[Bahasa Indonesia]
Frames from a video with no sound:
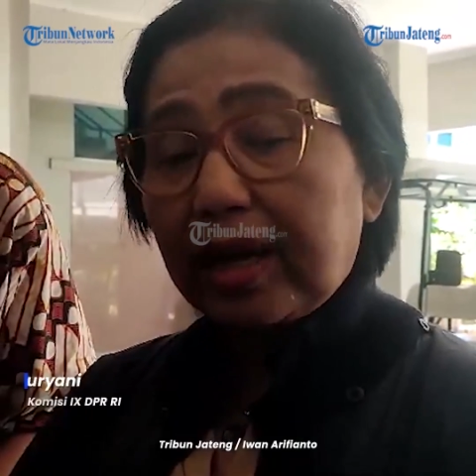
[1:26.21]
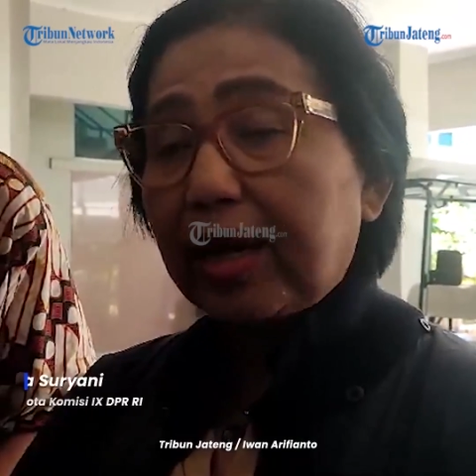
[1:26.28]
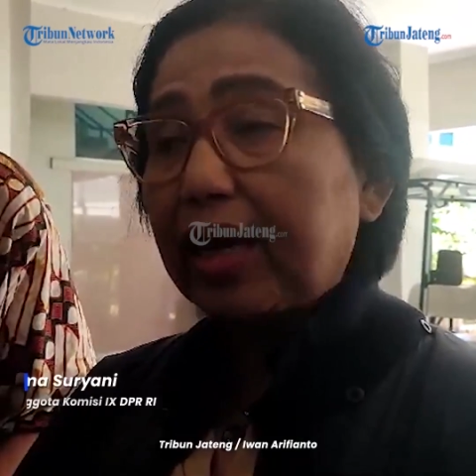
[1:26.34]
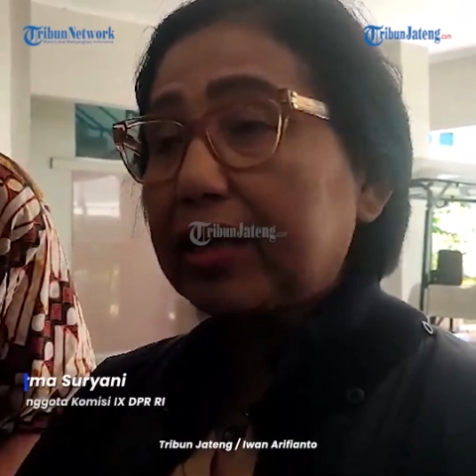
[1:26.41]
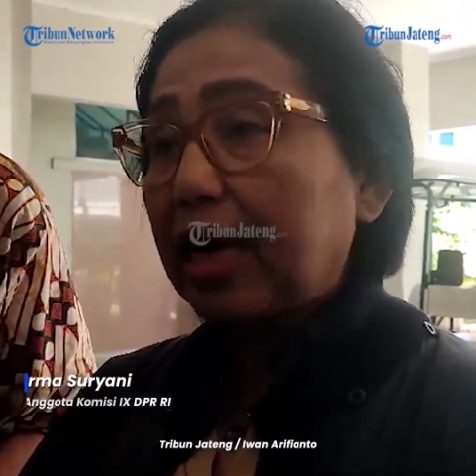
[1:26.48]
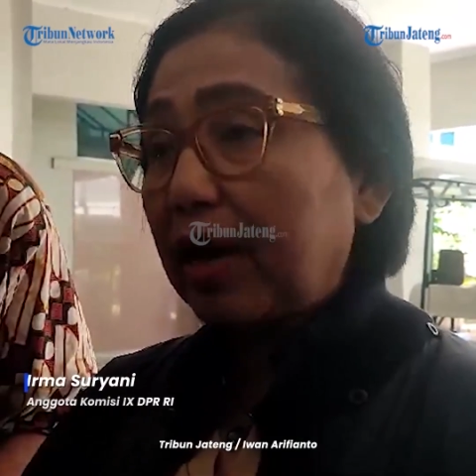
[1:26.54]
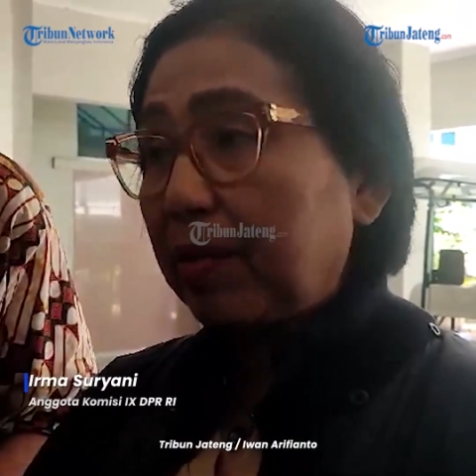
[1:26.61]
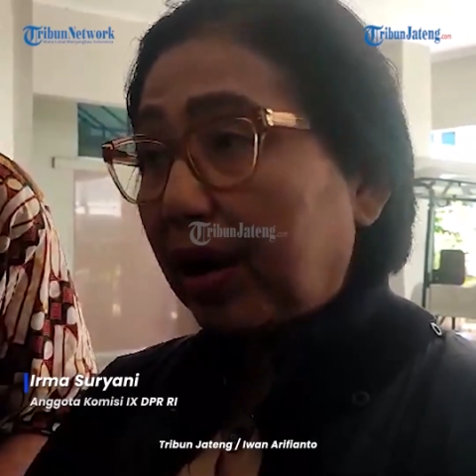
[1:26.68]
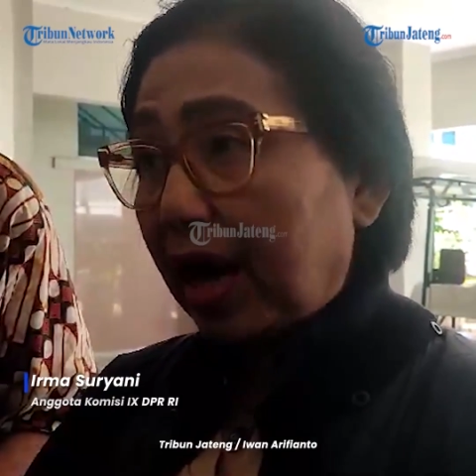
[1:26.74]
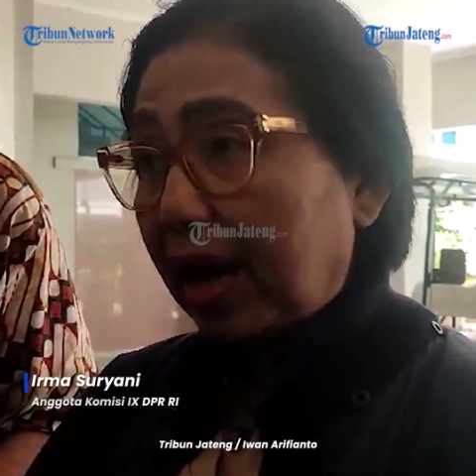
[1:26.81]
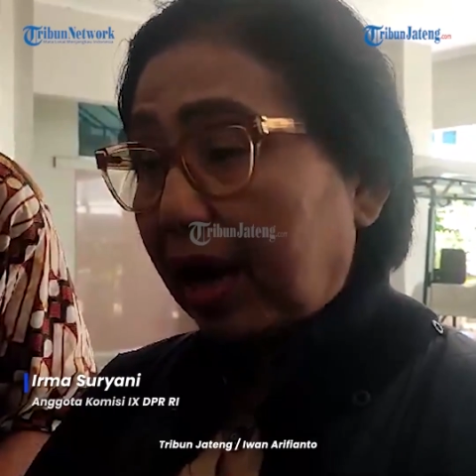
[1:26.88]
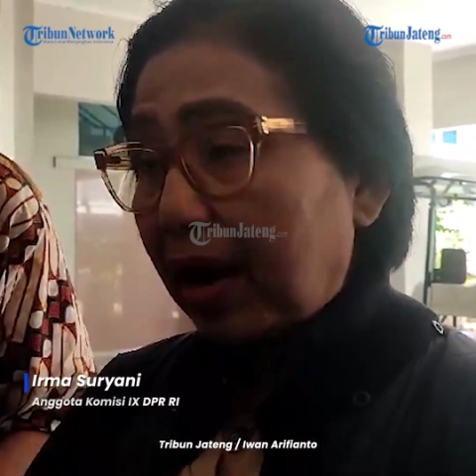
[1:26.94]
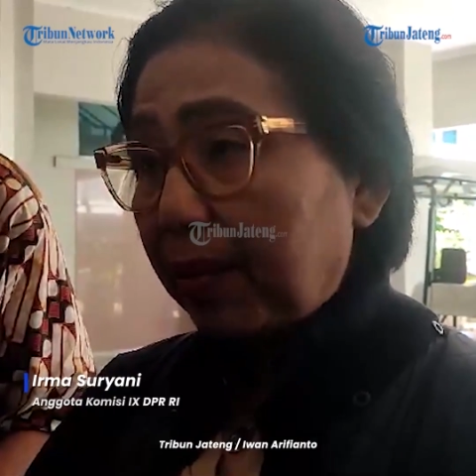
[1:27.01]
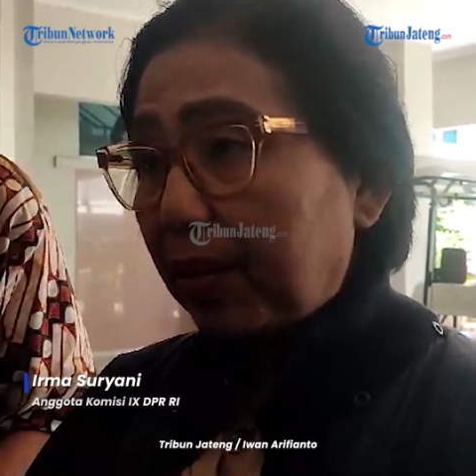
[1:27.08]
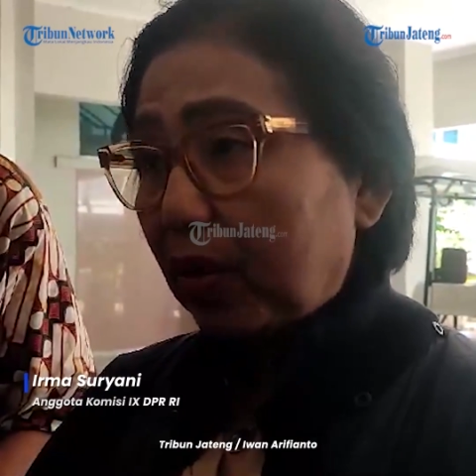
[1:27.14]
dan saya
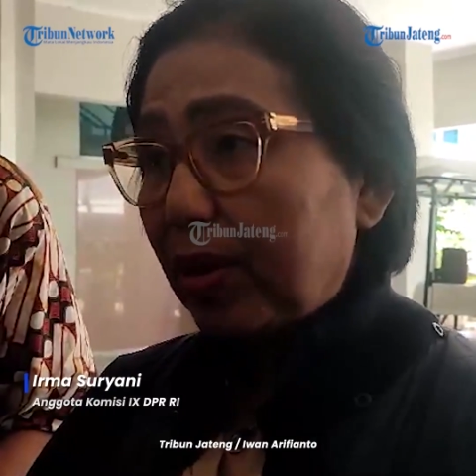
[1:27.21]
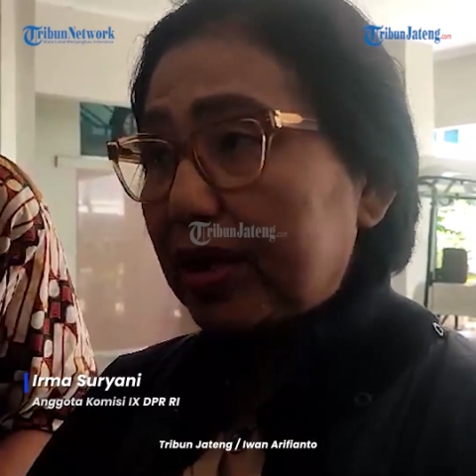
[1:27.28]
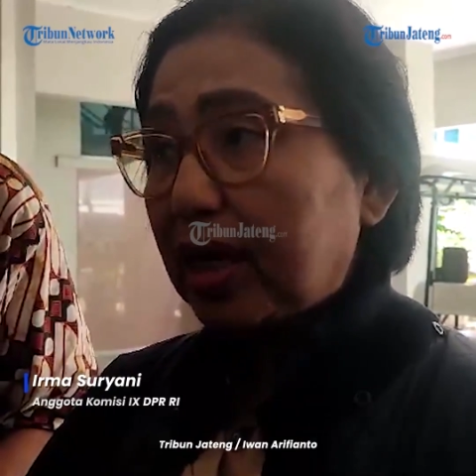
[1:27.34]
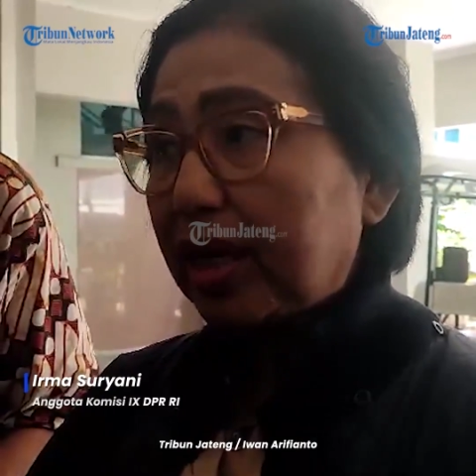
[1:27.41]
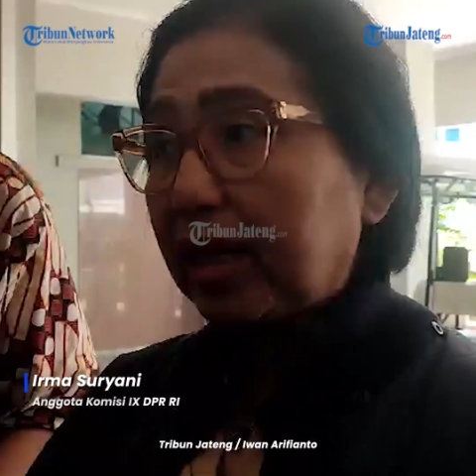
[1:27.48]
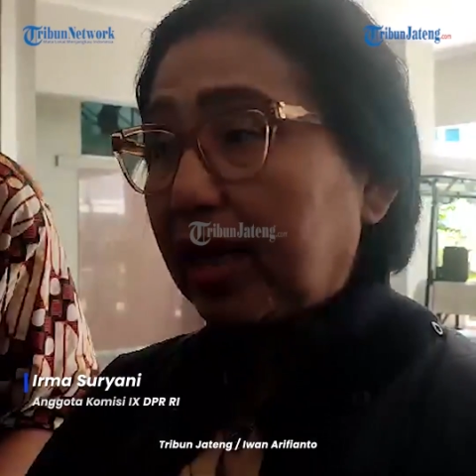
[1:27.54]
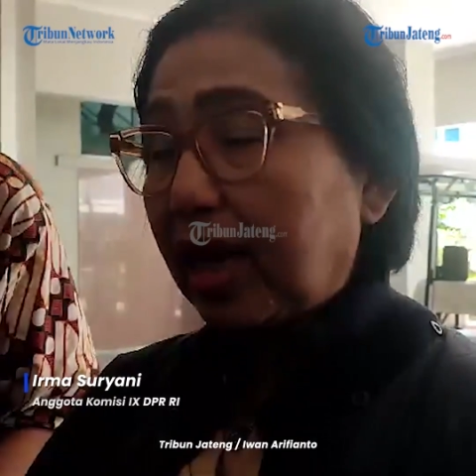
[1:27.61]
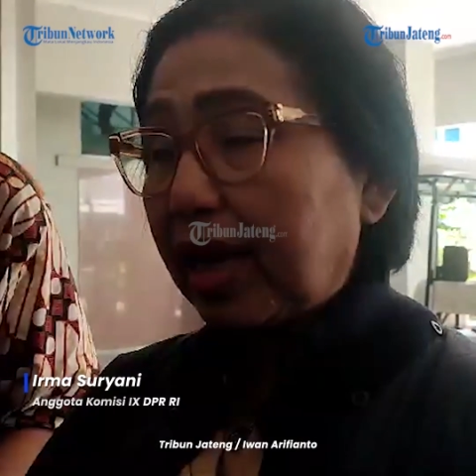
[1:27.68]
berharap rumah sakit